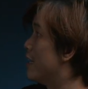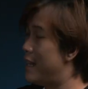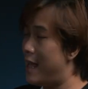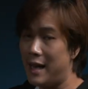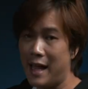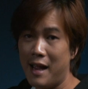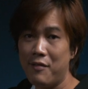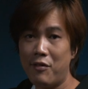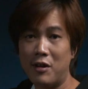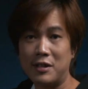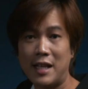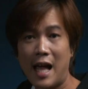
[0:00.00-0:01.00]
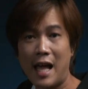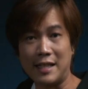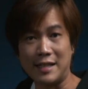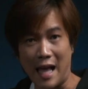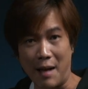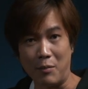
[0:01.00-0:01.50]
Nanlite Forza
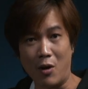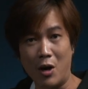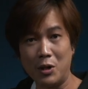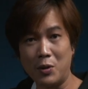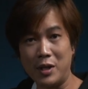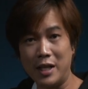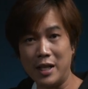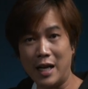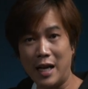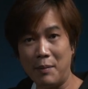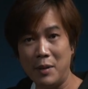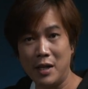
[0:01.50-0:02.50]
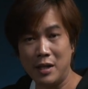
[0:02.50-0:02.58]
สามร้อยตัวนี้นะครับ